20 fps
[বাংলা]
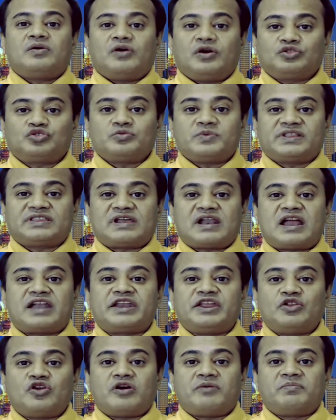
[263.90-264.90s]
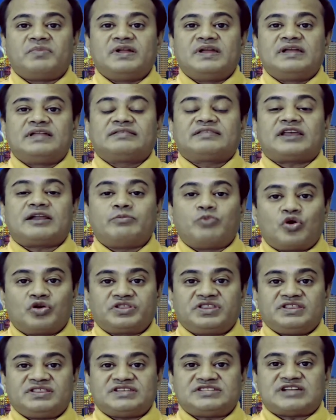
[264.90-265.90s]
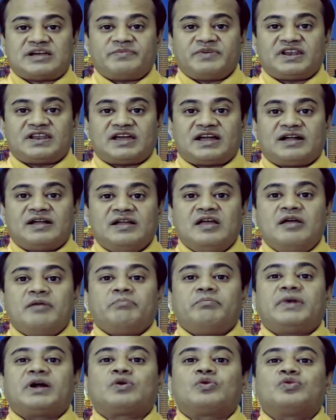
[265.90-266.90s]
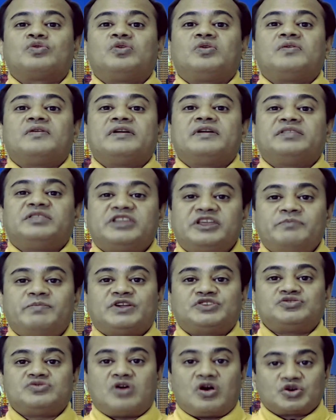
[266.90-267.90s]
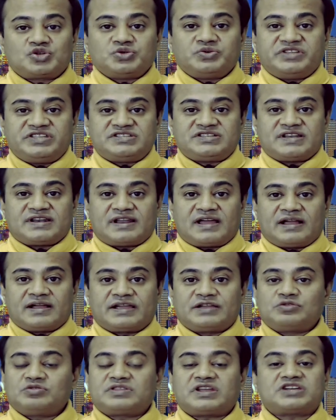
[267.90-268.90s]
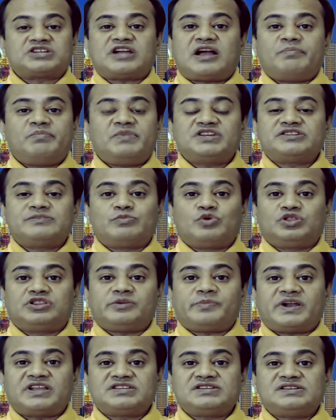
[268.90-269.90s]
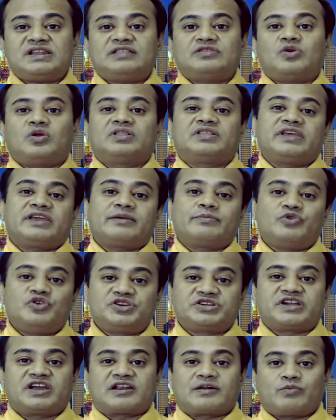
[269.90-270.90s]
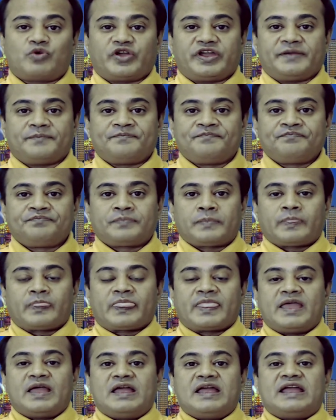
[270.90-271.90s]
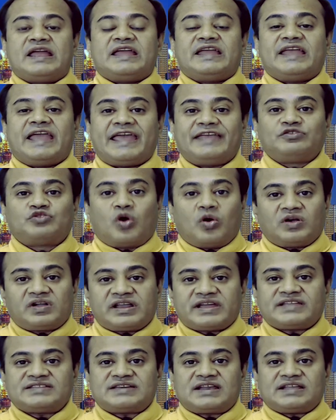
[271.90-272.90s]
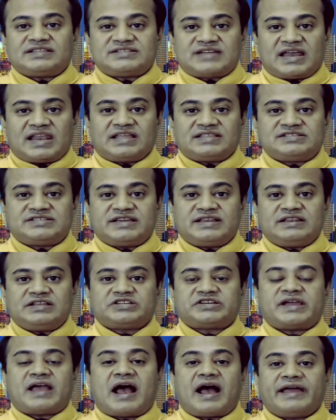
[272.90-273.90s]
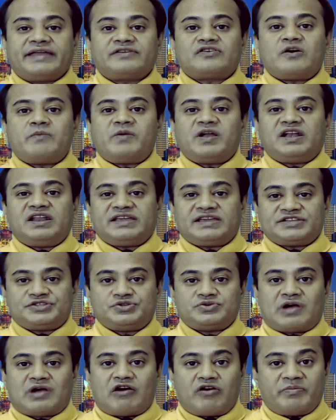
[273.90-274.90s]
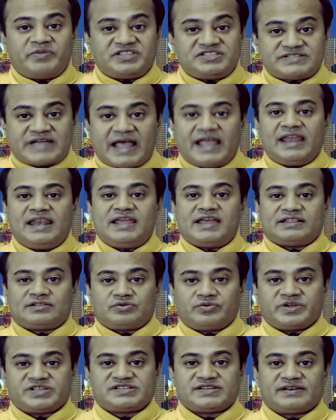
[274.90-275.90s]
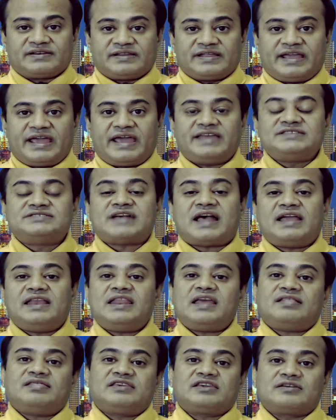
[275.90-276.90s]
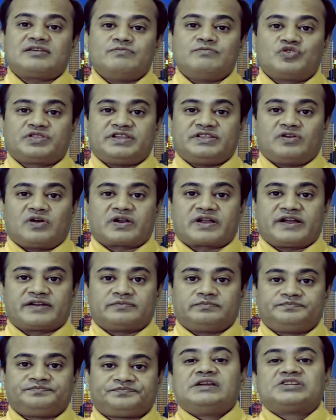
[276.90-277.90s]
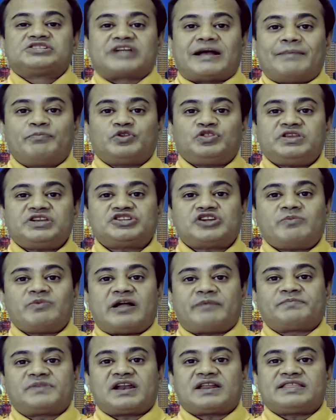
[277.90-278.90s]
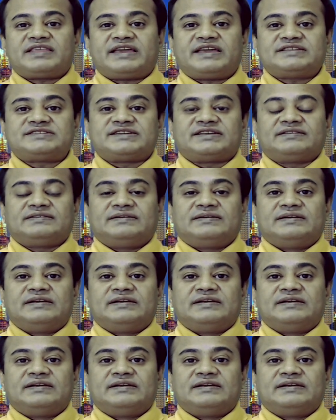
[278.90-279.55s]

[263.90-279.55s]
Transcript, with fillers: হয়তোবা তারা নীরব তারা ভোট দিতে যাবেন না বা কোনো নির্বাচনে অংশ নিচ্ছেন না কিন্তু তারা সামনে এসে বলতে পারছেন না দল থেকে বহিষ্কারের ভয়ে এই দলটাকে যারা চালাচ্ছেন সেই হাইকমান্ডে কিছু আওয়ামী জাহিলিয়াত রয়েছেন এই জাহিলিয়াত থেকে মুক্তি দরকার সাম্প্রতিক সময় আপনারা দেখেছেন